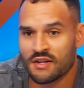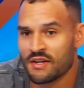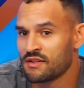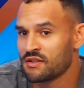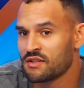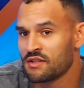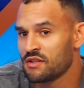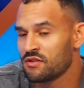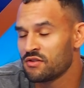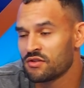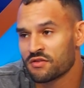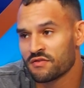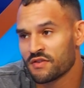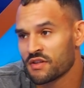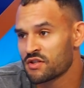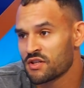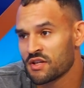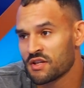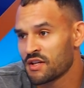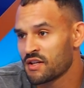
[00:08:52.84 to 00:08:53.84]
tyle
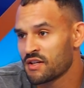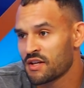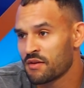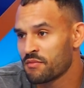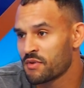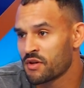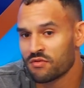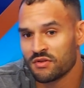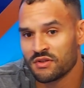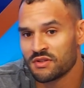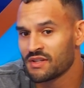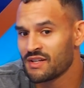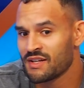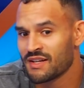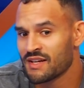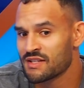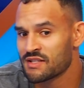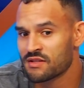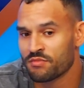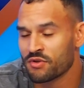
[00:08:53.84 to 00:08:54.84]
doświadczenia nabrał i
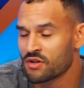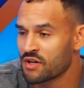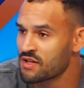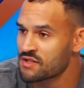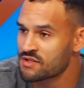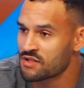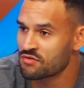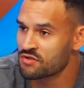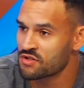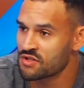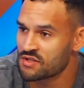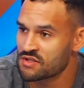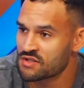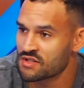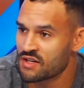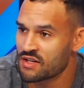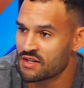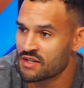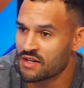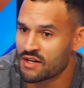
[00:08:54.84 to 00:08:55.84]
tyle razy pokazał, że jest
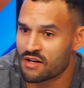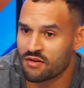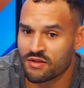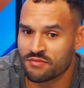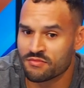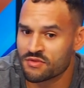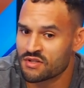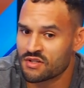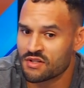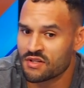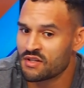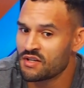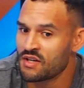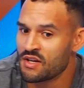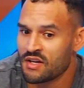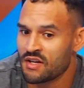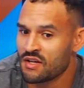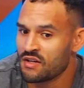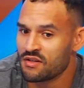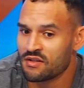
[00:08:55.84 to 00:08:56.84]
generałem, że
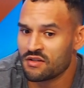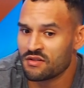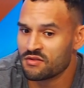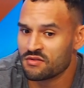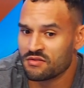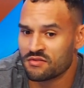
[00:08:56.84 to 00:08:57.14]
e,